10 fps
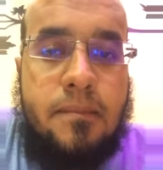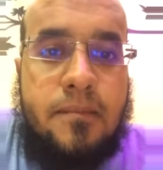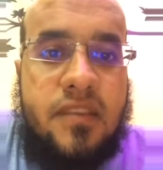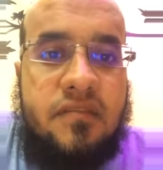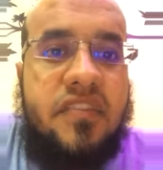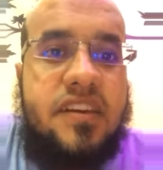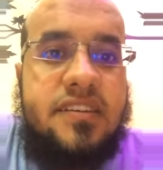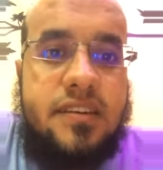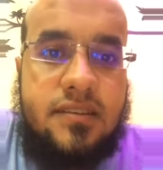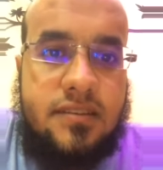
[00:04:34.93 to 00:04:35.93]
في فكر
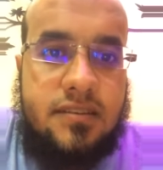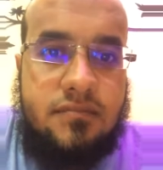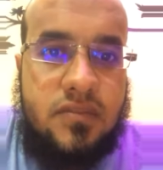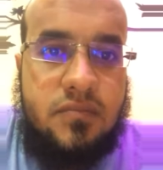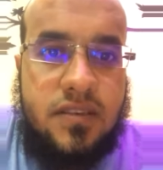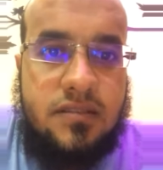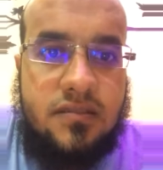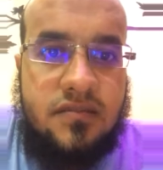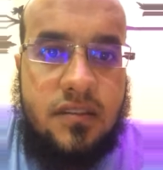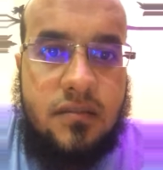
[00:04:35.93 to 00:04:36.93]
الناس مش بس
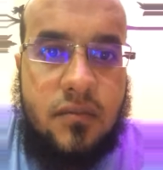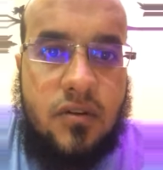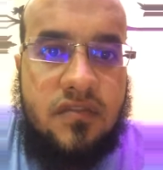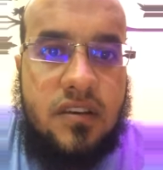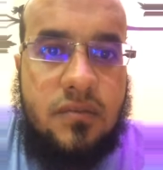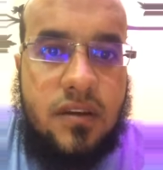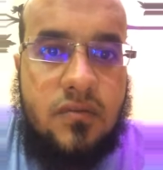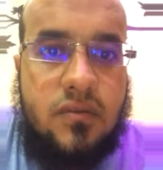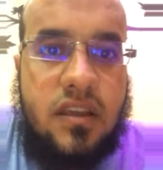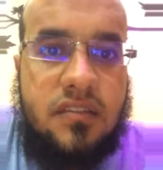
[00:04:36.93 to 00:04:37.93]
في المواقف اللي
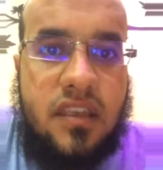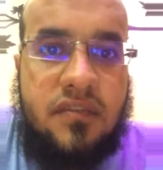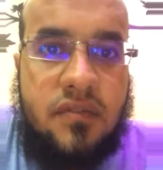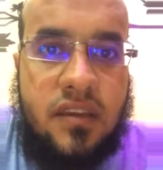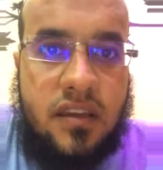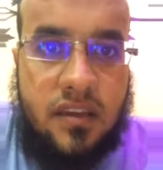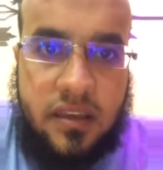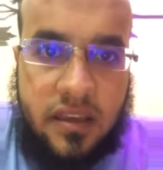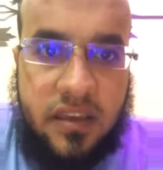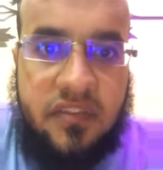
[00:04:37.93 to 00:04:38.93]
بياخدوها لا ده, ده
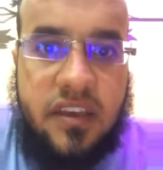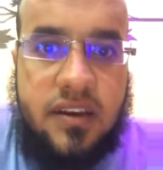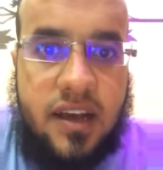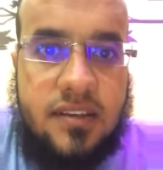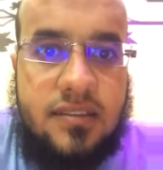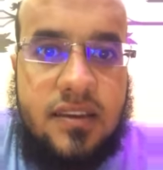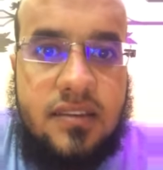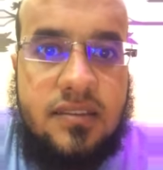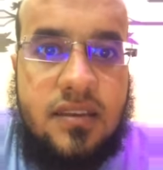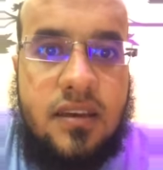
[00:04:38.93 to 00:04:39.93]
كفكر حتى اللي
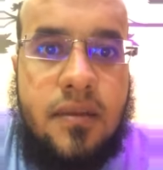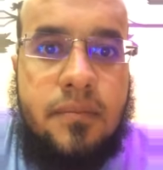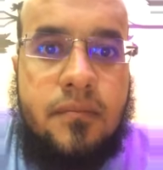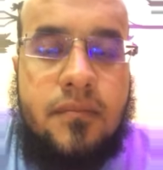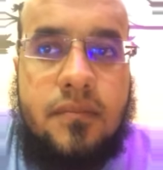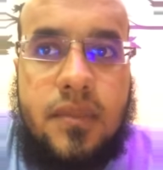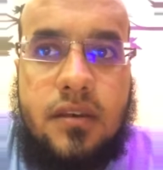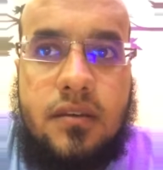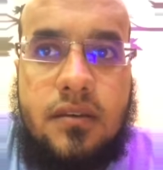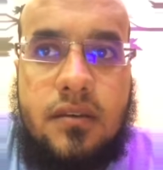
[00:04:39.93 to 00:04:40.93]
انت
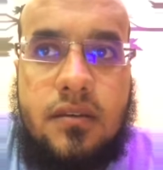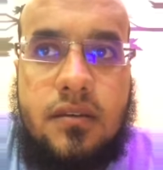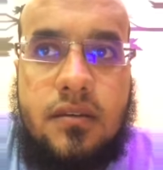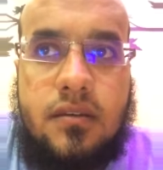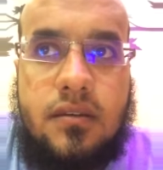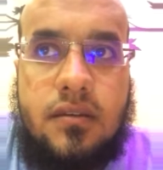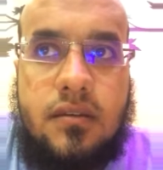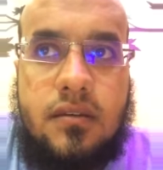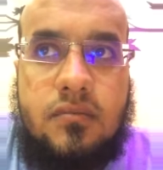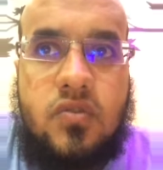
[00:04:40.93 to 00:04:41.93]

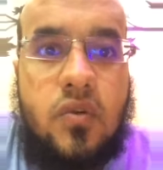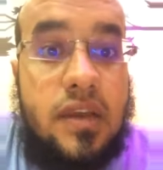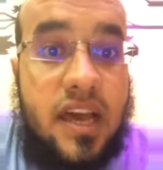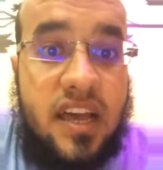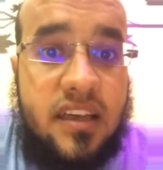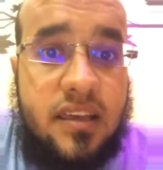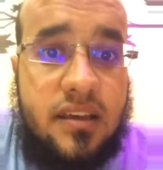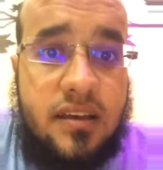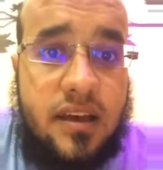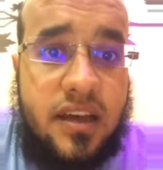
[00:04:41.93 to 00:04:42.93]
آه، مش كل
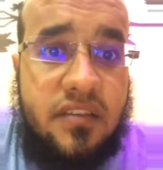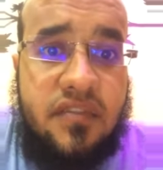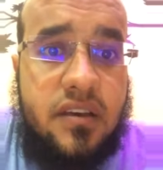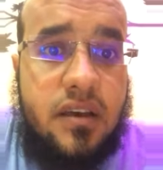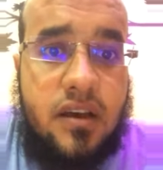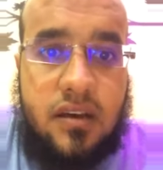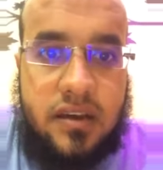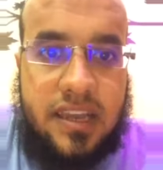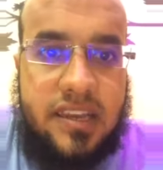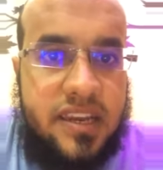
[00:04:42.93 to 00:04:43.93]
حاجة عارفها
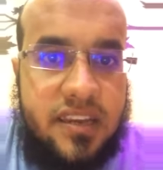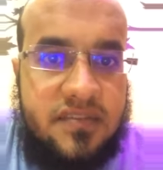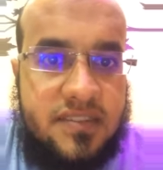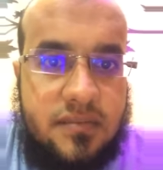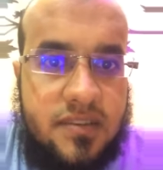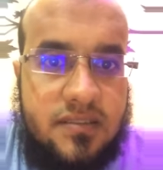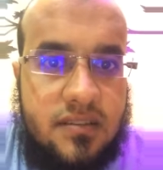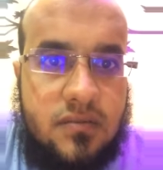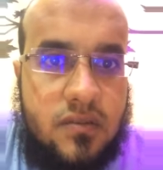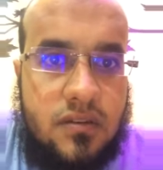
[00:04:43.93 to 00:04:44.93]
خلاها لنفسي
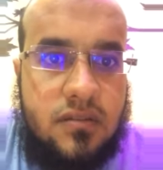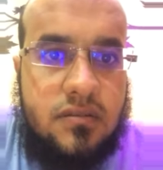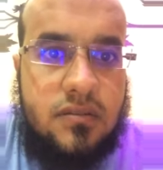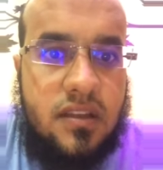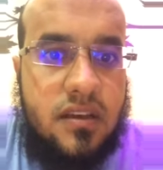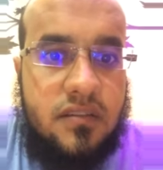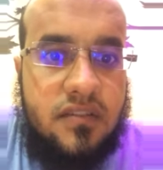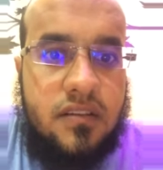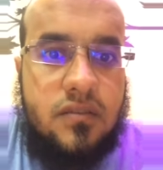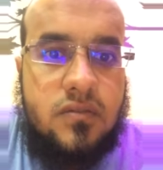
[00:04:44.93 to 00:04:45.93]
مثلا وخلاص لا
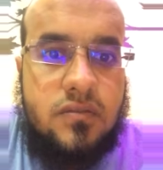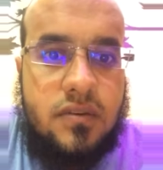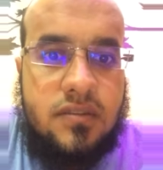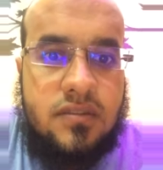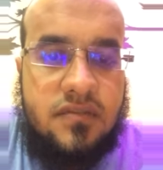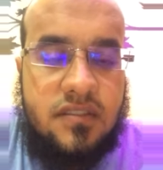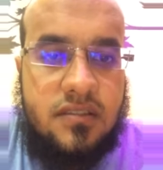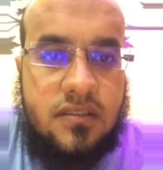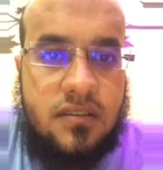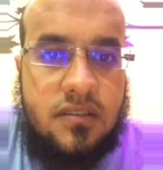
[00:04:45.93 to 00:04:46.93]
فعلا الجروب أثر في ناس
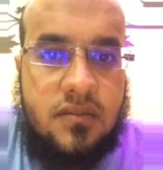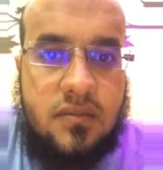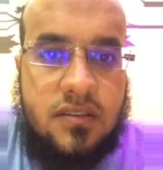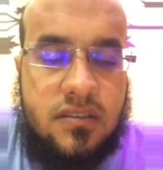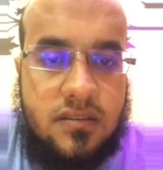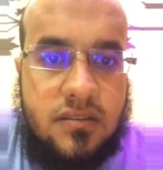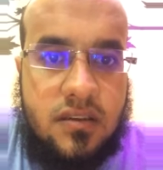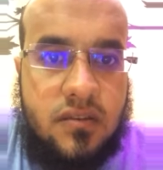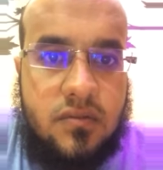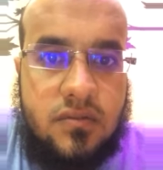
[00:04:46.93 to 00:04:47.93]
كتير جدا وناس كتير
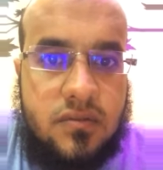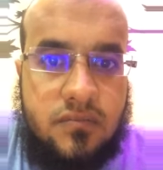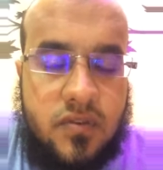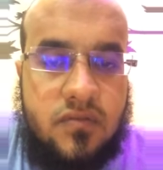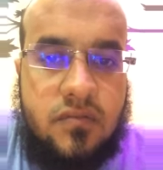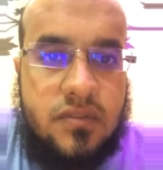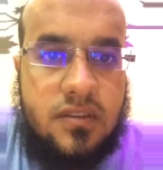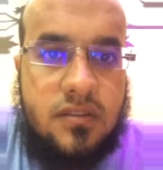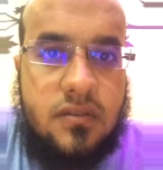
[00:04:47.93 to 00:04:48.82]
أنا كنت بشوف بوستات